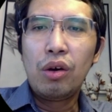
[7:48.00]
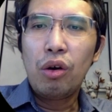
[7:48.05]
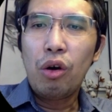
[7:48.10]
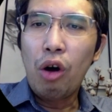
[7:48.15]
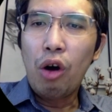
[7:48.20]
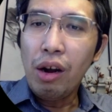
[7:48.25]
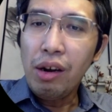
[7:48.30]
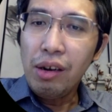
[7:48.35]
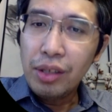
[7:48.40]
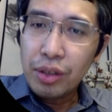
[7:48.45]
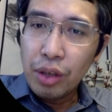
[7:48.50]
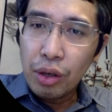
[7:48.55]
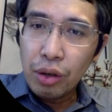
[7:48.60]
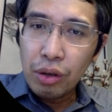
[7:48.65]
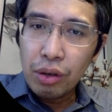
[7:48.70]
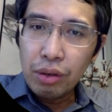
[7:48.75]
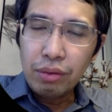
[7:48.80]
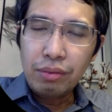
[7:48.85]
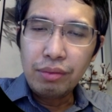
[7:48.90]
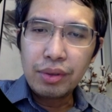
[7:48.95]

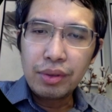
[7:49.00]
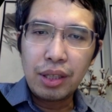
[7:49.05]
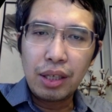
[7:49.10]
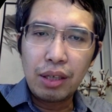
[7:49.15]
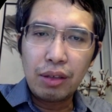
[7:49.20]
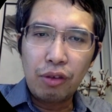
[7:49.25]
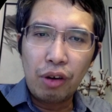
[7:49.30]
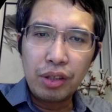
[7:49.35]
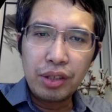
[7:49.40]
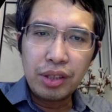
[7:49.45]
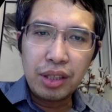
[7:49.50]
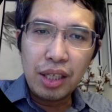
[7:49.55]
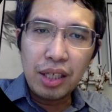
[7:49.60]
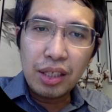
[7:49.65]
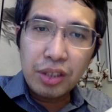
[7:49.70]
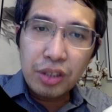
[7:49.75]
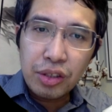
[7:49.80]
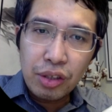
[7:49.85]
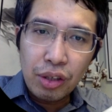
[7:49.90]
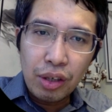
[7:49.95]
although the
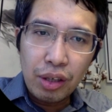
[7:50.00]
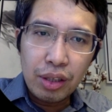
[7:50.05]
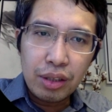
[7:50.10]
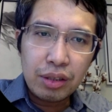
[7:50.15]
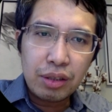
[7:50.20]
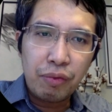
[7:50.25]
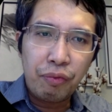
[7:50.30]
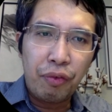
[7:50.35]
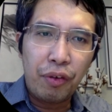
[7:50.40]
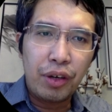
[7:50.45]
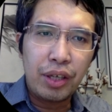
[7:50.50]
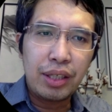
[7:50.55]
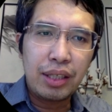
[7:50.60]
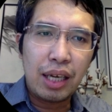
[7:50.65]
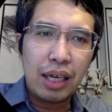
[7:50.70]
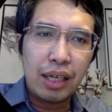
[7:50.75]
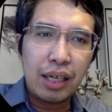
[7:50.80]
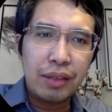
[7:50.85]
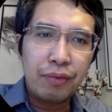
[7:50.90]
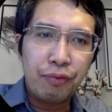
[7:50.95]
conditions for,
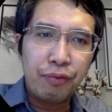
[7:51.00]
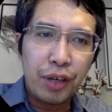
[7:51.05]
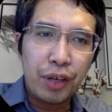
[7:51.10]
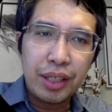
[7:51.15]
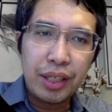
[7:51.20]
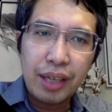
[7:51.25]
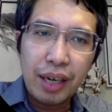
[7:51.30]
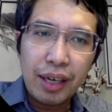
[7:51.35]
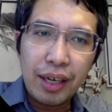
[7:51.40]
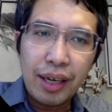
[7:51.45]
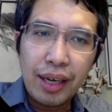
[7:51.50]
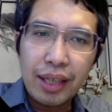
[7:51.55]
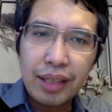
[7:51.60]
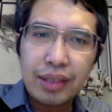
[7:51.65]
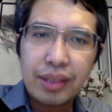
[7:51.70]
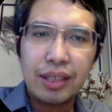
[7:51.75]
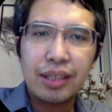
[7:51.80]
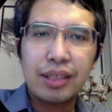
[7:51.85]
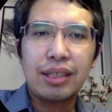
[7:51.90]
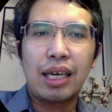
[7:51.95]
the, for their
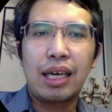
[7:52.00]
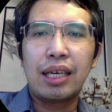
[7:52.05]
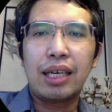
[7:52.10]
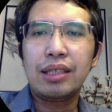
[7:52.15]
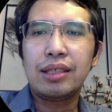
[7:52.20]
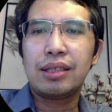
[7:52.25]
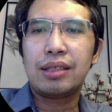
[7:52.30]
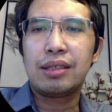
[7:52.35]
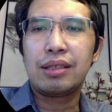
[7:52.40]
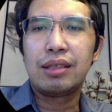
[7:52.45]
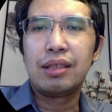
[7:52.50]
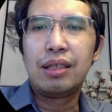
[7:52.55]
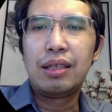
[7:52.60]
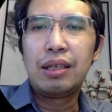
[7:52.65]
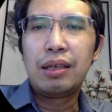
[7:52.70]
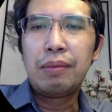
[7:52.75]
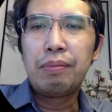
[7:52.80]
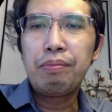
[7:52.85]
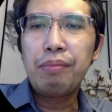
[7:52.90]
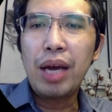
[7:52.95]
exercise
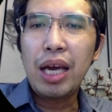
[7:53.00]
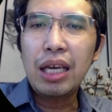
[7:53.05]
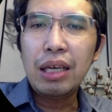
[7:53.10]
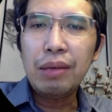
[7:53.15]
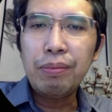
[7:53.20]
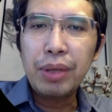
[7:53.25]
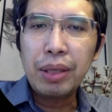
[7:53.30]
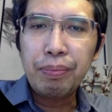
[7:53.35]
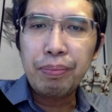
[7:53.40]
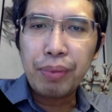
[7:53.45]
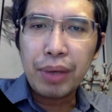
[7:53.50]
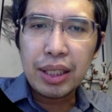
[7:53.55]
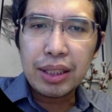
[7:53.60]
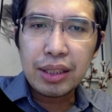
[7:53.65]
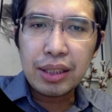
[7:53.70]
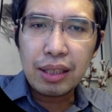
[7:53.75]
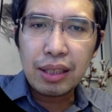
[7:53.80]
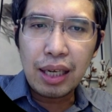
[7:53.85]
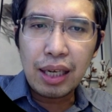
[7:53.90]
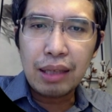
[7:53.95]
may be
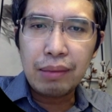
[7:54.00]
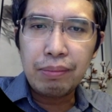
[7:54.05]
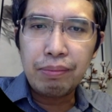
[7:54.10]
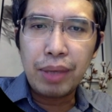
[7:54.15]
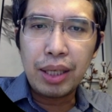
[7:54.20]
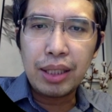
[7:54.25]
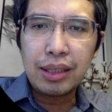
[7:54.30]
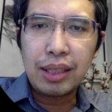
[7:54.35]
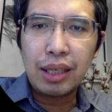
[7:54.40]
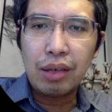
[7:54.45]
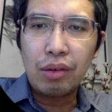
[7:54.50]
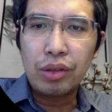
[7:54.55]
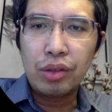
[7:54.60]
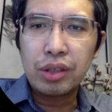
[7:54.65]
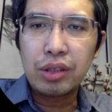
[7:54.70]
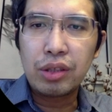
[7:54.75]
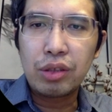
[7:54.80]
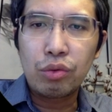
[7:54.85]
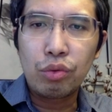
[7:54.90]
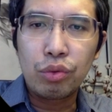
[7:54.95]
prescribed by the
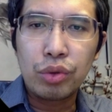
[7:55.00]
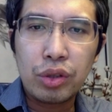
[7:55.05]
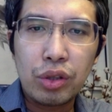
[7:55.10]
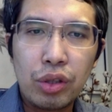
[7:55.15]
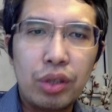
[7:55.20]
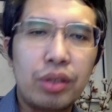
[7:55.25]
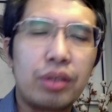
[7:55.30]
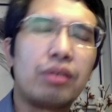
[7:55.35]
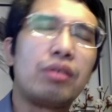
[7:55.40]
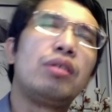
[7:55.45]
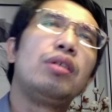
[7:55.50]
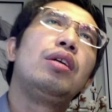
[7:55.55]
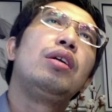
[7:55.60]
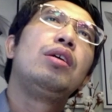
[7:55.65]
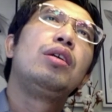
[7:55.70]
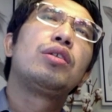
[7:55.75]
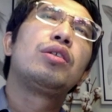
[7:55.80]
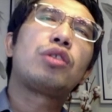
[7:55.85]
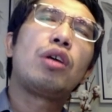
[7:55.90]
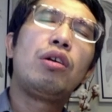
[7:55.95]
Constitution.
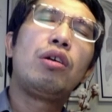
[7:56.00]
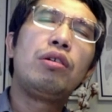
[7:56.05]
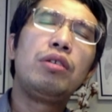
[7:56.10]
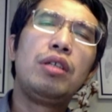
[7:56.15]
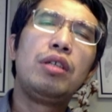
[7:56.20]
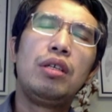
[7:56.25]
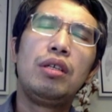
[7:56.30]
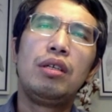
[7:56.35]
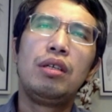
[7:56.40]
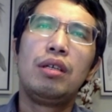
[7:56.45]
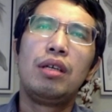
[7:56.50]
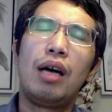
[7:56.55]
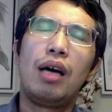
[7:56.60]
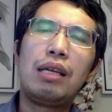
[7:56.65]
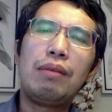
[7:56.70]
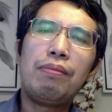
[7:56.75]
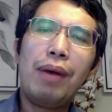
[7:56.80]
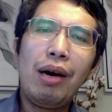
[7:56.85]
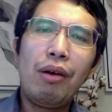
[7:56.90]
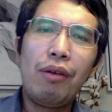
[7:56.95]
So,
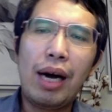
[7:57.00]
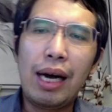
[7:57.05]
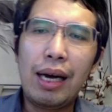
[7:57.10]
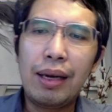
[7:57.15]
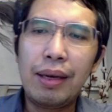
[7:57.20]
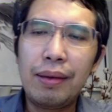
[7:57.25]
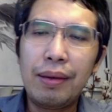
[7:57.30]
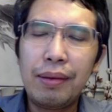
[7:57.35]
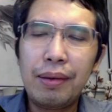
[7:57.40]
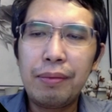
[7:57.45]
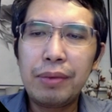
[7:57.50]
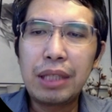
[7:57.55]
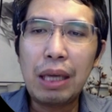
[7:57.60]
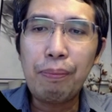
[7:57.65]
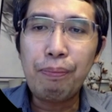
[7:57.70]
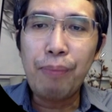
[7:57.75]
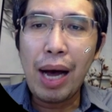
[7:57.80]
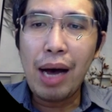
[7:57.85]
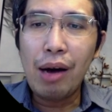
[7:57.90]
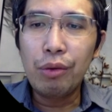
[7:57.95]
halimbawa, the
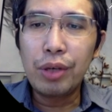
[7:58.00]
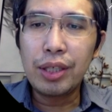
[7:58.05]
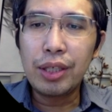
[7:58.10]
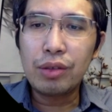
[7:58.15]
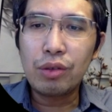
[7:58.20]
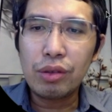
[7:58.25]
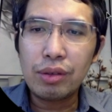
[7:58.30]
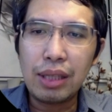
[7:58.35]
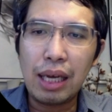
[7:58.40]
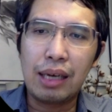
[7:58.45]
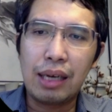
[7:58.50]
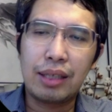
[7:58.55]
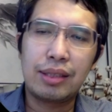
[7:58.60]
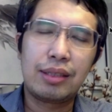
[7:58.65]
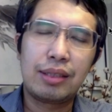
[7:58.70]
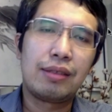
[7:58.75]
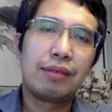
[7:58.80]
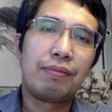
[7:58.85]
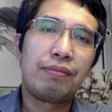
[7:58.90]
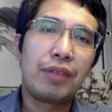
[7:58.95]
power to
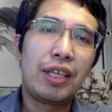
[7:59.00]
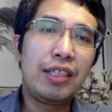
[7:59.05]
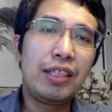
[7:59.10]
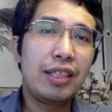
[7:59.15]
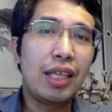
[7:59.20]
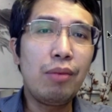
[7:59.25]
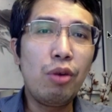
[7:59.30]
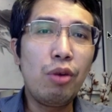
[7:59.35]
tax, hindi mo